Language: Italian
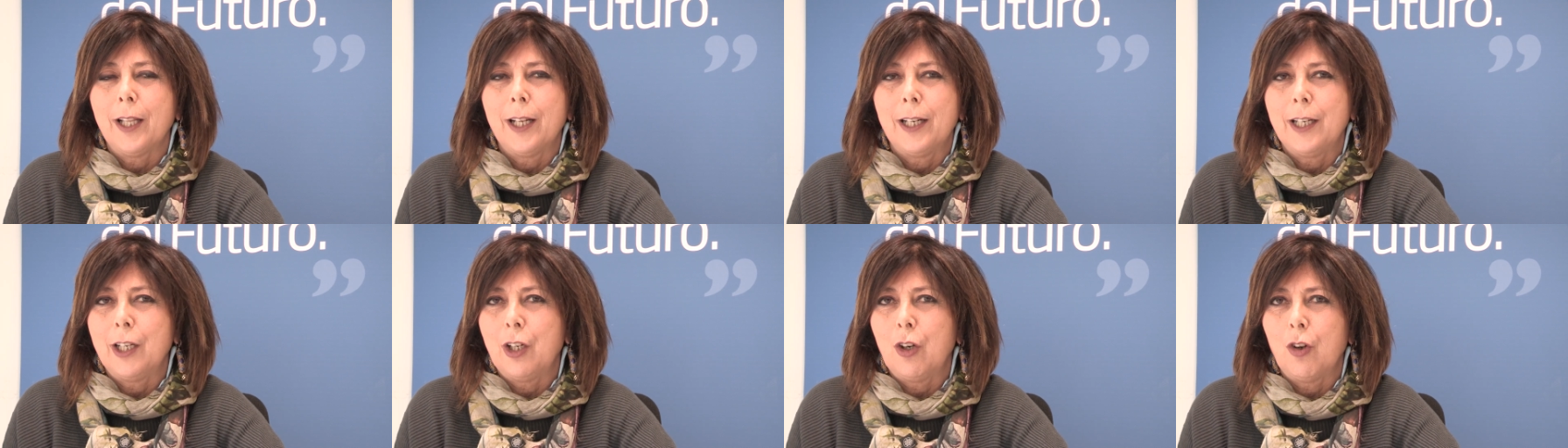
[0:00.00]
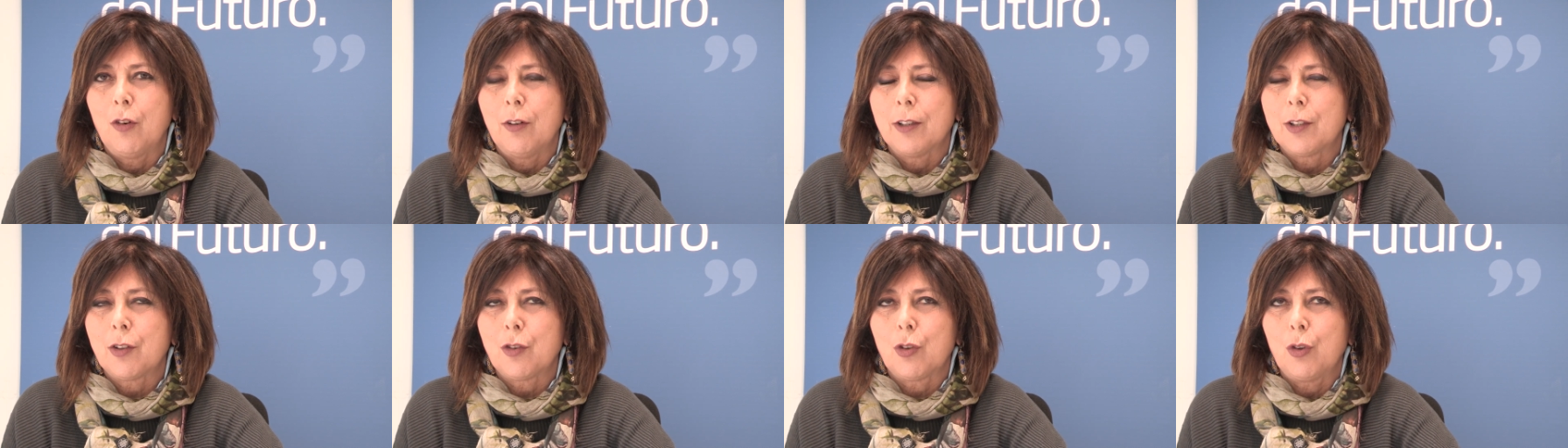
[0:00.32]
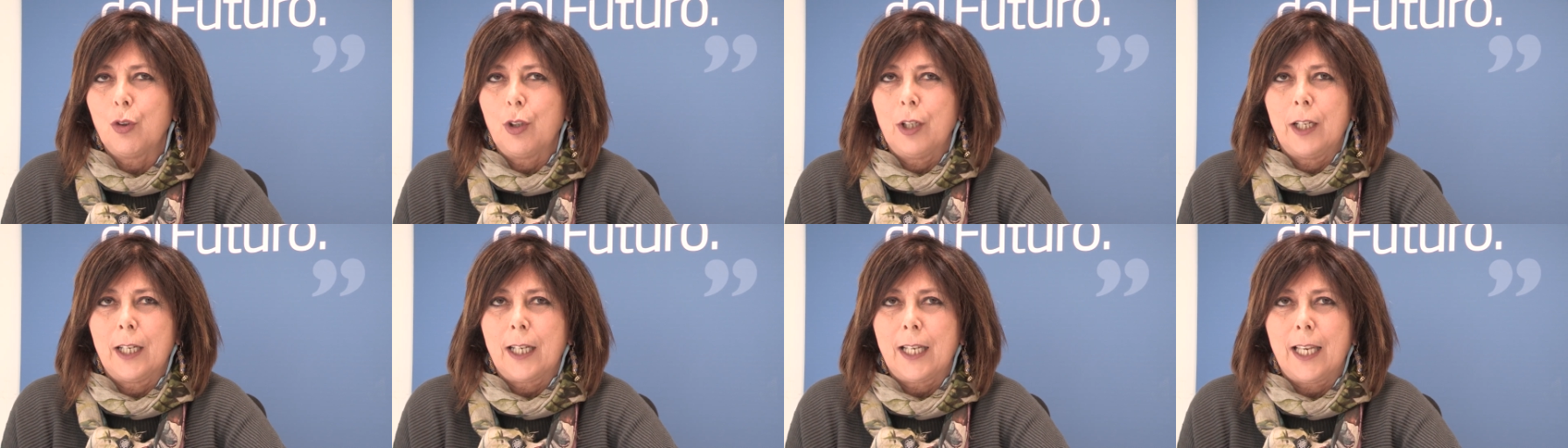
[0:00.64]

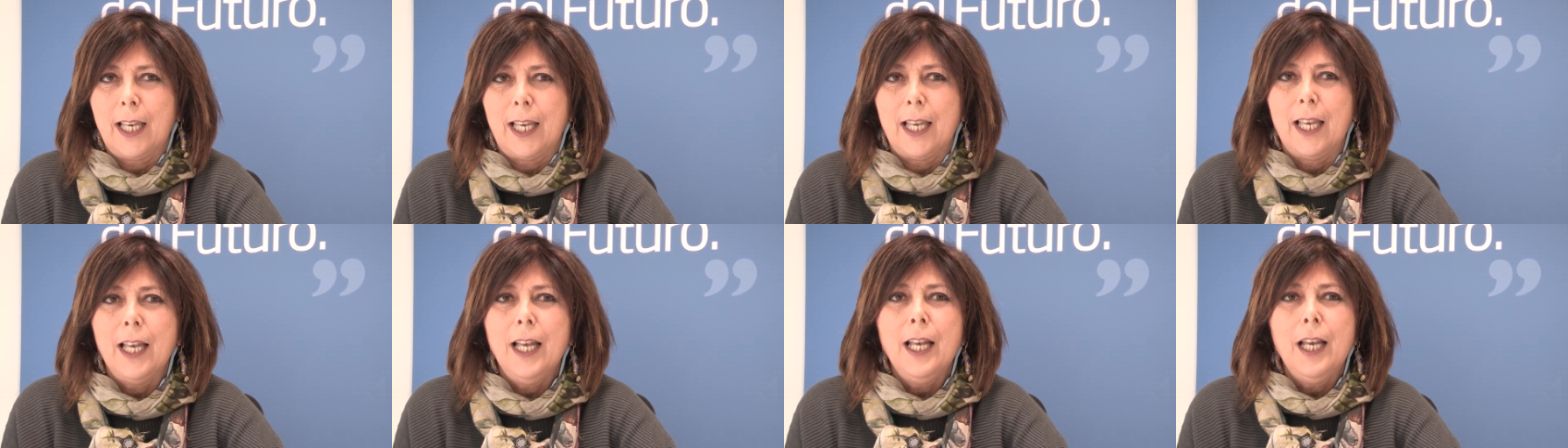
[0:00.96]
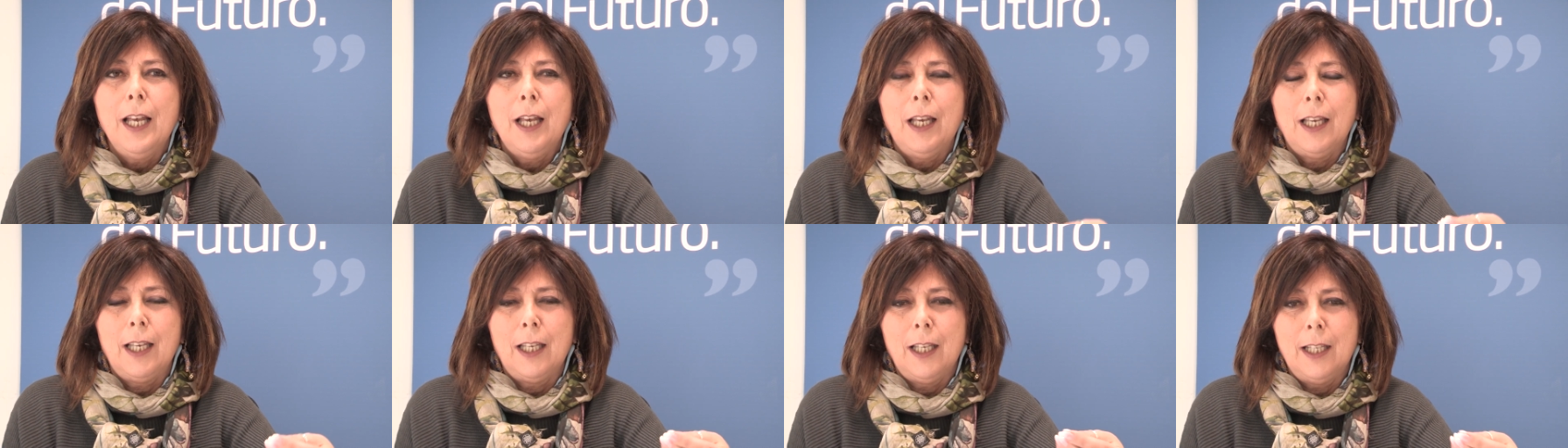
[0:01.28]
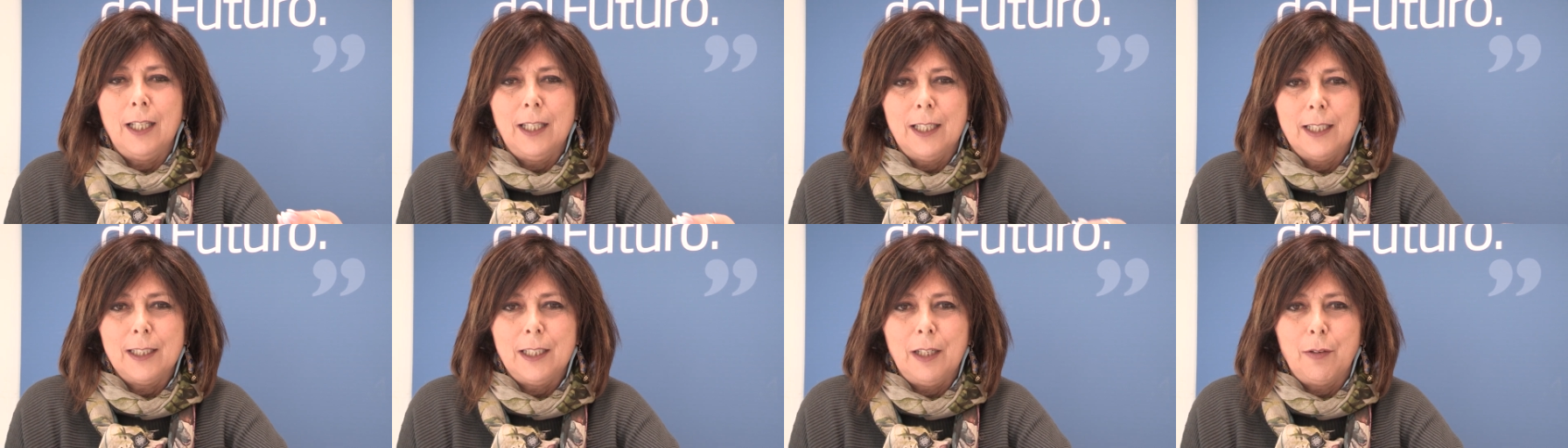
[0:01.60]
dell'innovazione e che
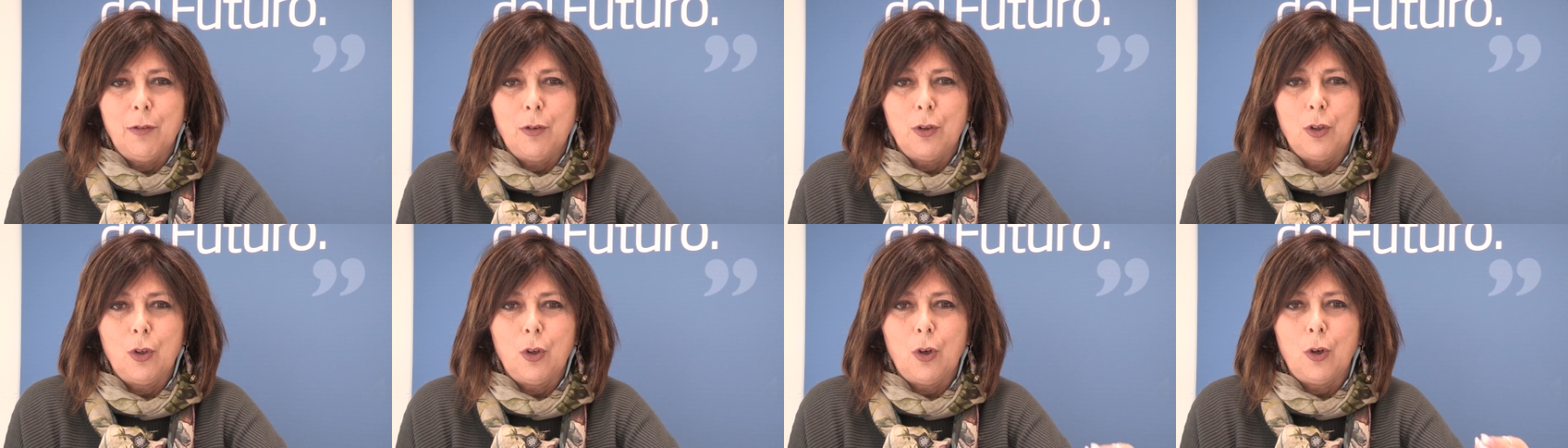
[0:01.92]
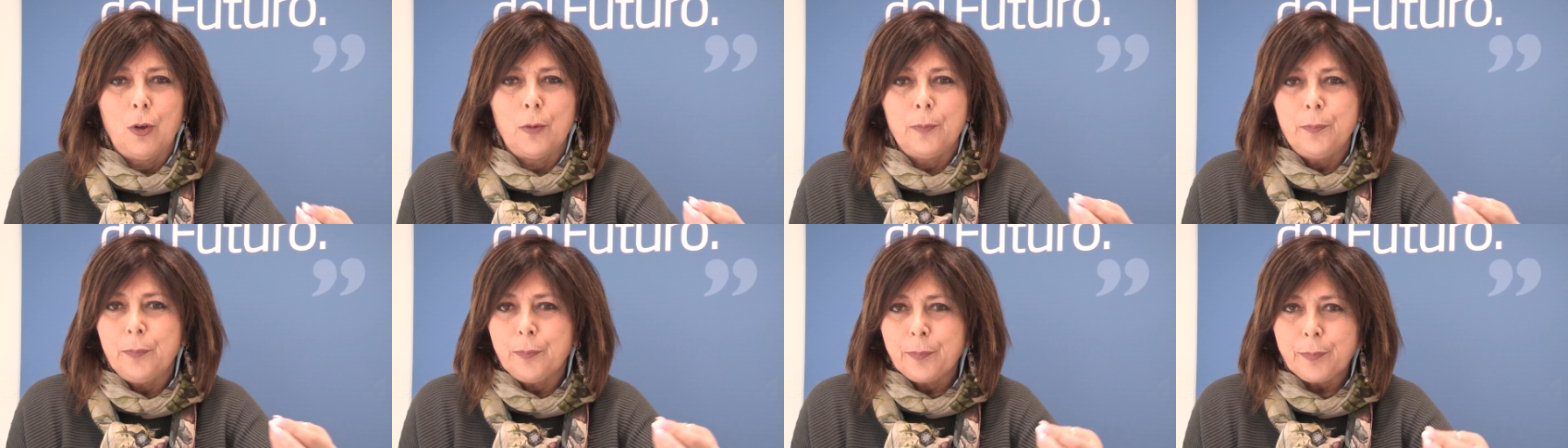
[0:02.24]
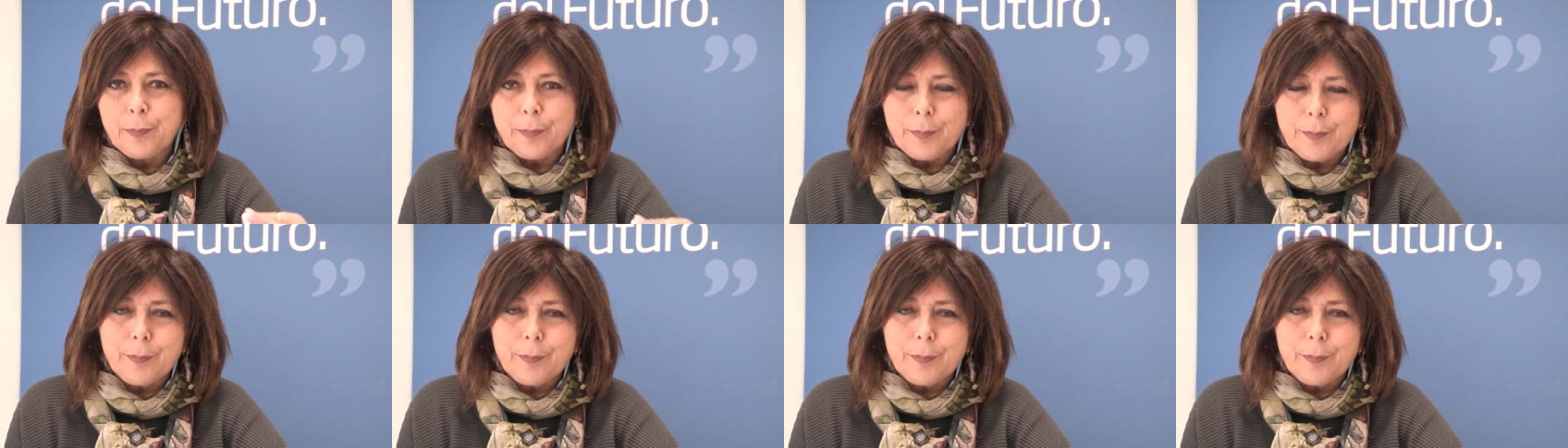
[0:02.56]
eh, devono